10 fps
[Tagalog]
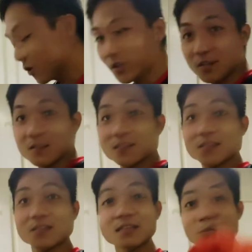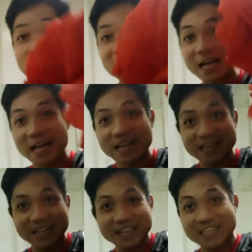So, yun. Tapos na.
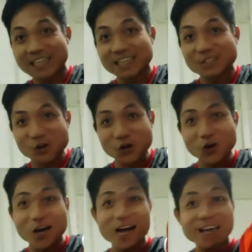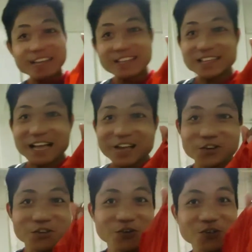So, aakyat na tayo,
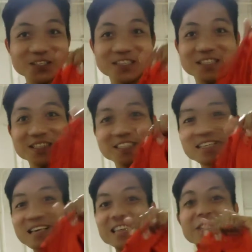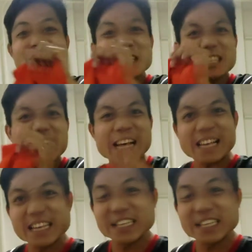no? Hindi ko na siya